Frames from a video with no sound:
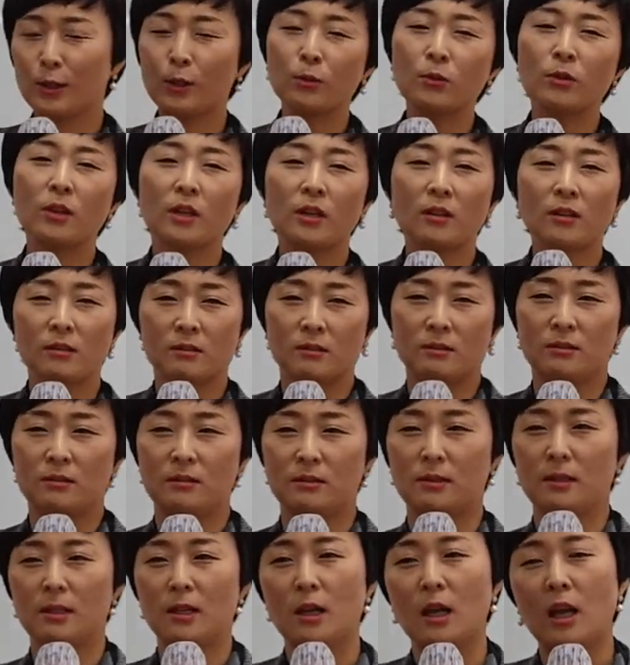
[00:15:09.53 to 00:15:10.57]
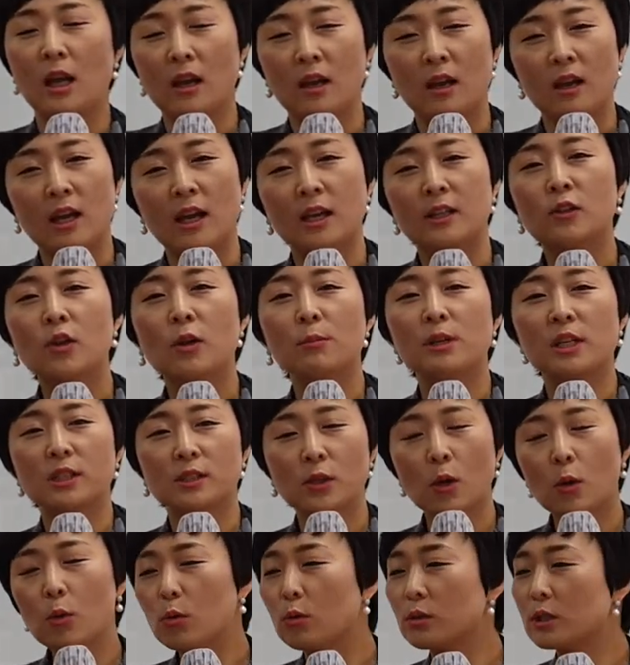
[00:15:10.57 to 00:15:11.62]
그런데요. 애터미
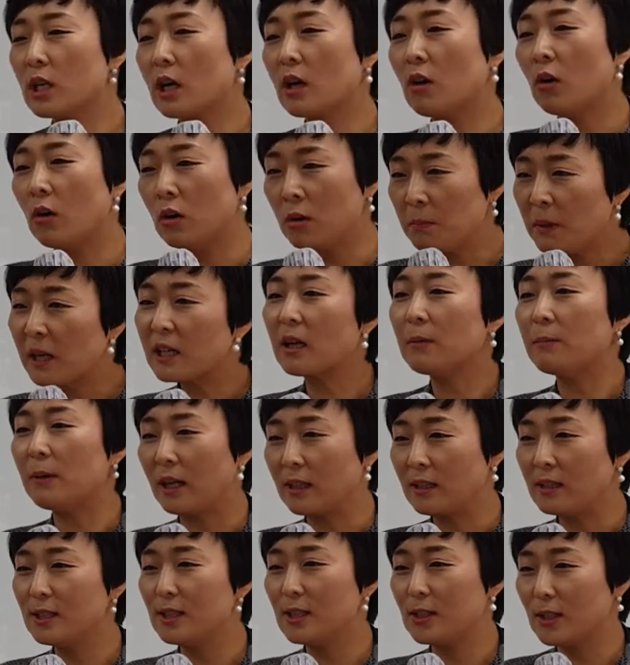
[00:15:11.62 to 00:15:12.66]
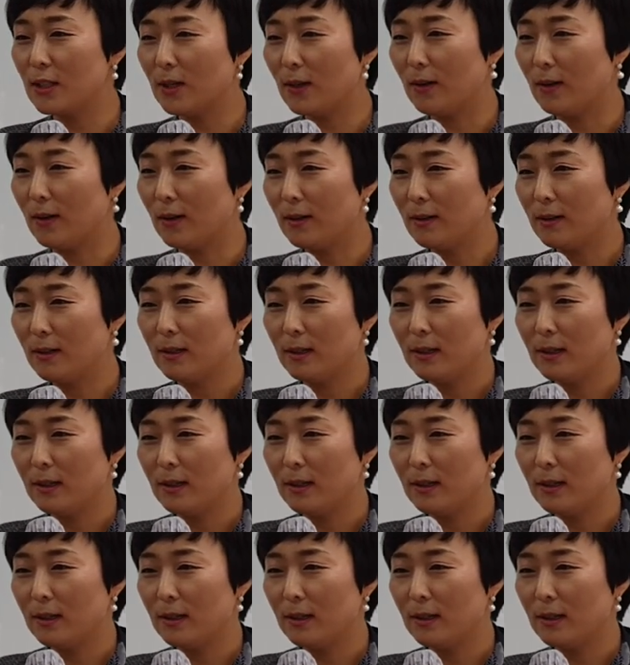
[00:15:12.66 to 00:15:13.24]
성공자가 얼마나 많은지요.